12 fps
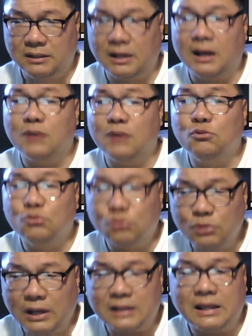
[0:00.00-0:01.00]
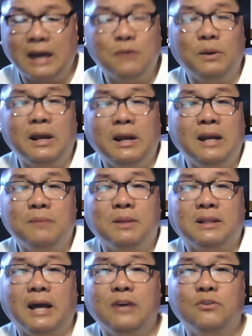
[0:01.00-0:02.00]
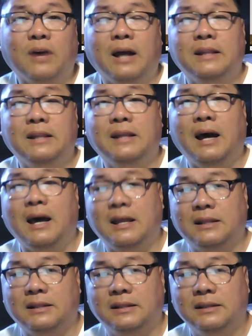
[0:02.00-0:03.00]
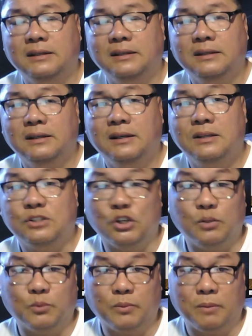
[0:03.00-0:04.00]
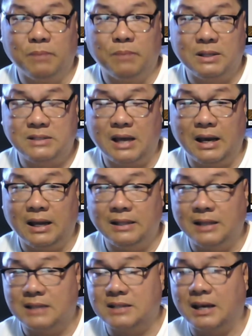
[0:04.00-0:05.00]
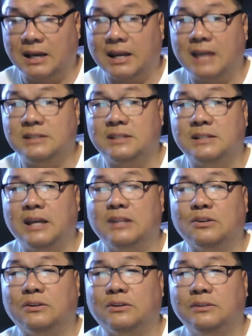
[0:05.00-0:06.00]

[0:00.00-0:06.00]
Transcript: Nakagugulat dahil wala naman tayong kahandaan. Sino po bang bansa ang handa sa crisis na ito?